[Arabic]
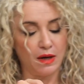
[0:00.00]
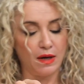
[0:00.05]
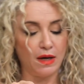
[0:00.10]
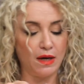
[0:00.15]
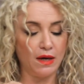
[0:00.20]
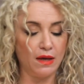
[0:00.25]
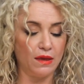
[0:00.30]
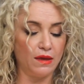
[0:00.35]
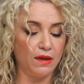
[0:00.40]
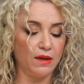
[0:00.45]

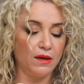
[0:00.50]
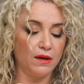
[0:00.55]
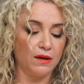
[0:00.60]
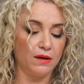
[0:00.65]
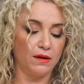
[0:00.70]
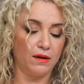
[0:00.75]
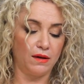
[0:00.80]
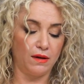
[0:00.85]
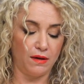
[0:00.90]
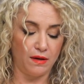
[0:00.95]
هذه
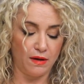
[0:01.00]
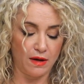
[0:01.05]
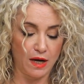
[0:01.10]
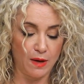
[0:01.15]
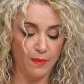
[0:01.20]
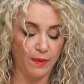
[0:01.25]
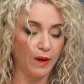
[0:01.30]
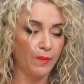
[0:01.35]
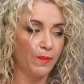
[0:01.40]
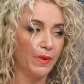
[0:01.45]

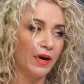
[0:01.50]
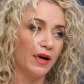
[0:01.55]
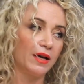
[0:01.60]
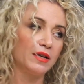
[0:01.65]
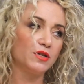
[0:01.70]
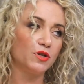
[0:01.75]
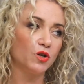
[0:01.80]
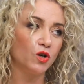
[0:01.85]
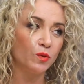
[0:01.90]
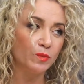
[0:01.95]

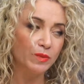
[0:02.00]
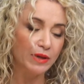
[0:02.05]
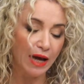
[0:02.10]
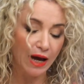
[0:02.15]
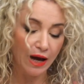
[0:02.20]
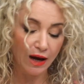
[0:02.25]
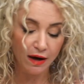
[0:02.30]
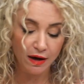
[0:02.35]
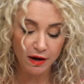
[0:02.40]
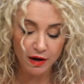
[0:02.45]
البريباراسيون
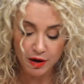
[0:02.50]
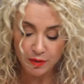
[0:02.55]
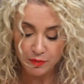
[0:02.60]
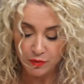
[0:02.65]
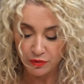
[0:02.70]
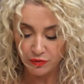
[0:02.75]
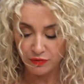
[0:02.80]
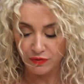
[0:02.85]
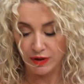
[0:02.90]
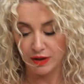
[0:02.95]
نتاع
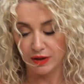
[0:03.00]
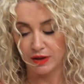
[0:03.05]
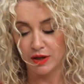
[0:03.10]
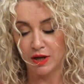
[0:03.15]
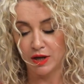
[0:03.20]
المفين